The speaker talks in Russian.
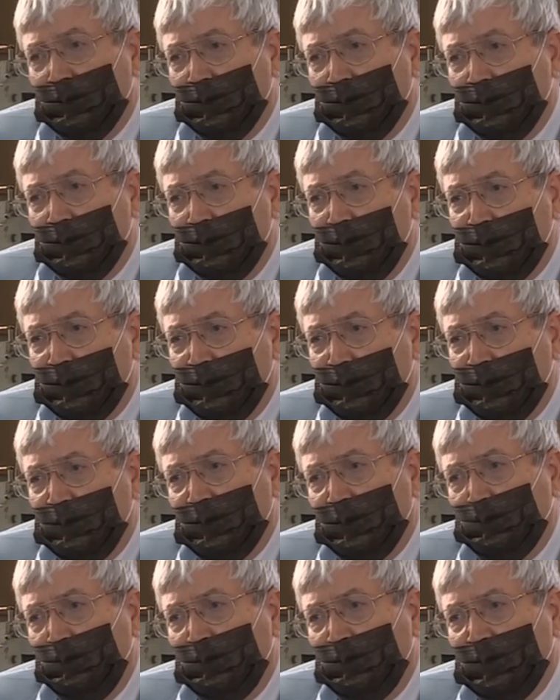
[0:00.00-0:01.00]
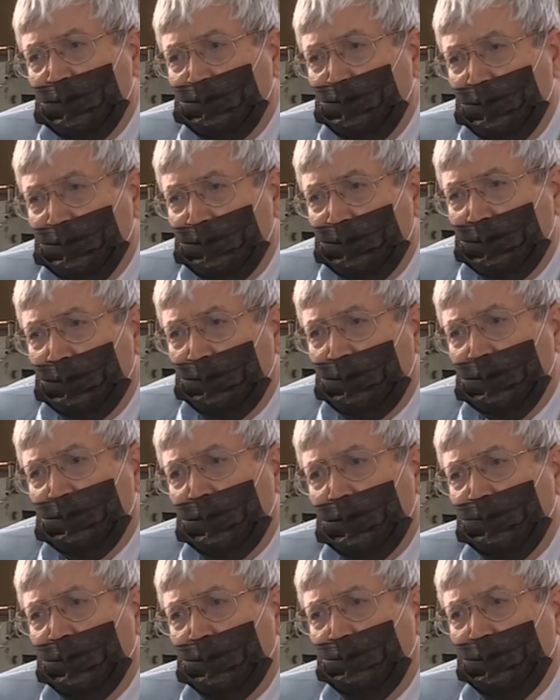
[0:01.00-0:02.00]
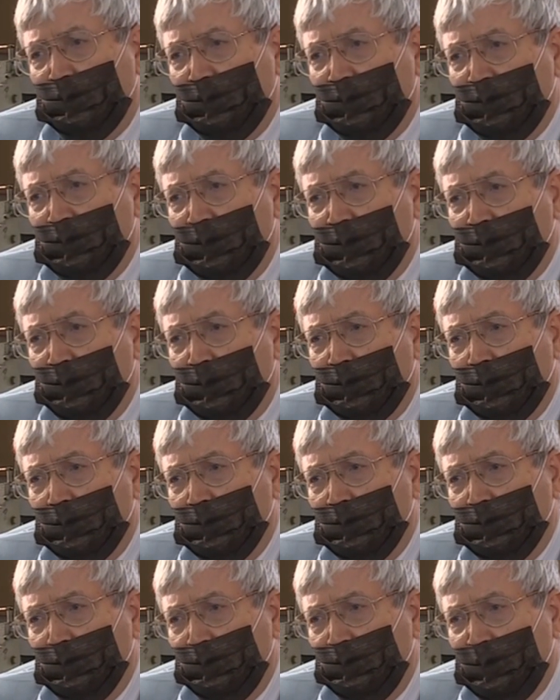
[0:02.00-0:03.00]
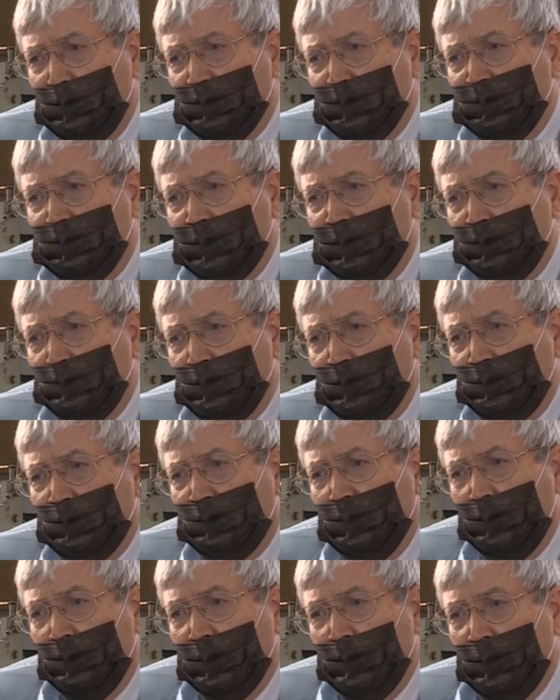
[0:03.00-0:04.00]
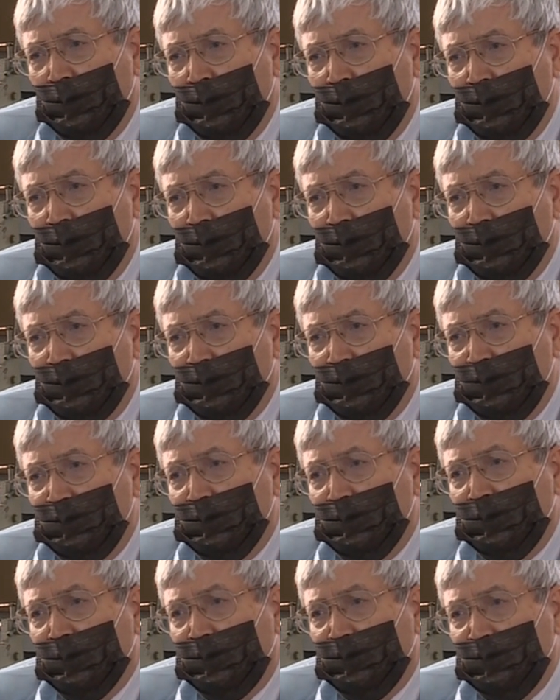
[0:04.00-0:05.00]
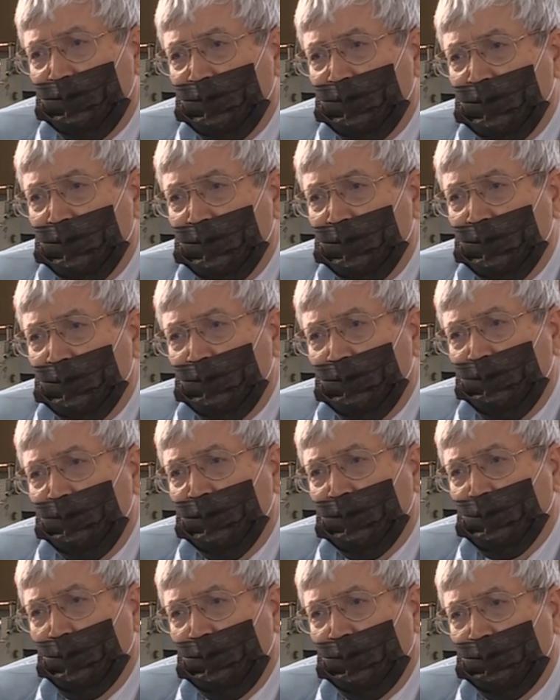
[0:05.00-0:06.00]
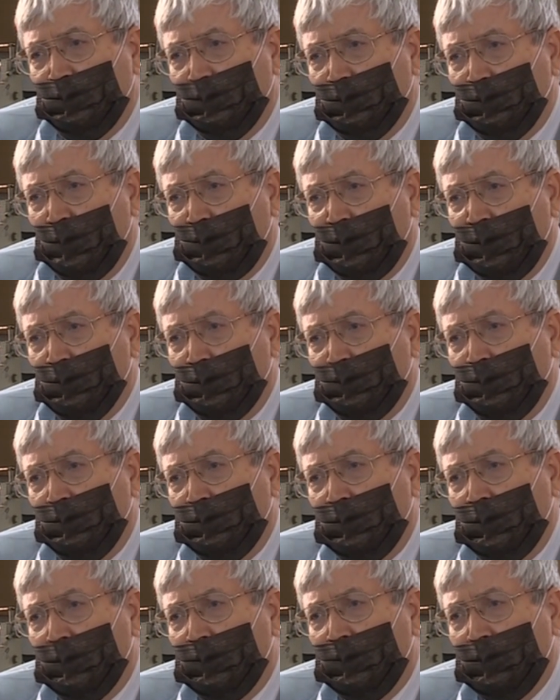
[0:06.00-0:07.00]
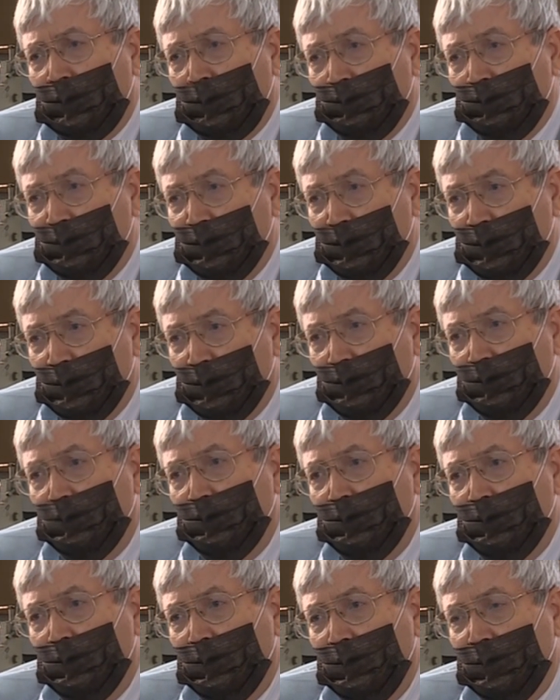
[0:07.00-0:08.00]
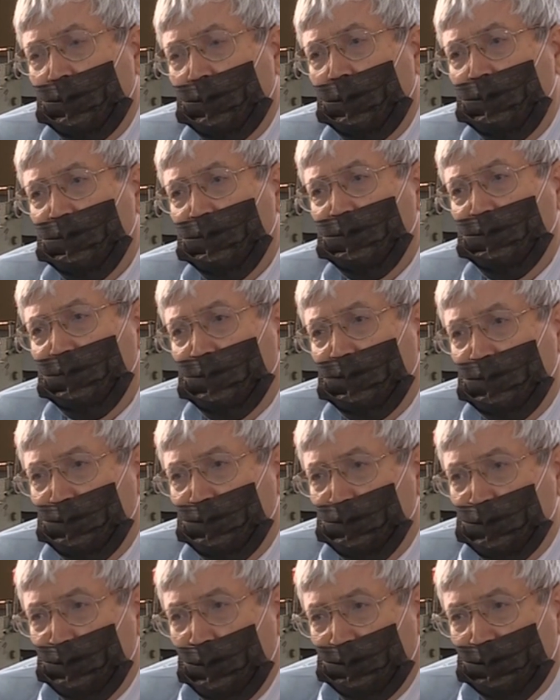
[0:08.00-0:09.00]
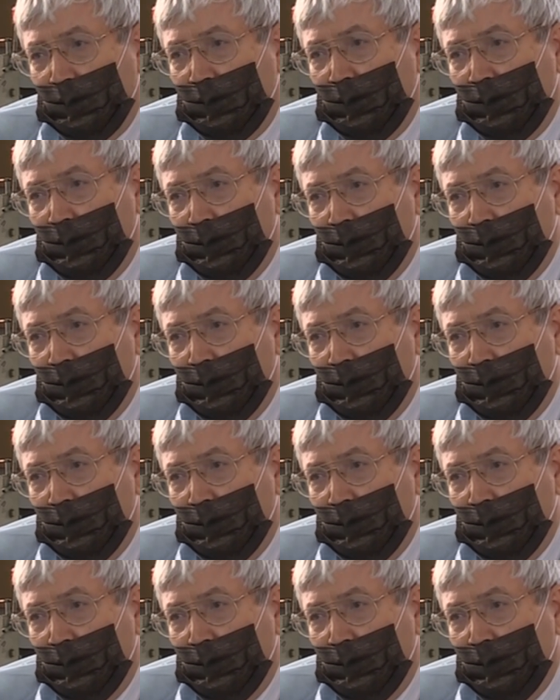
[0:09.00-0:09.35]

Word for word: Если, так сказать, будет использована маска, обработанная вот э, биосеребром, из этой тысячи микробов попадет только одна. Это, конечно, так сказать, условно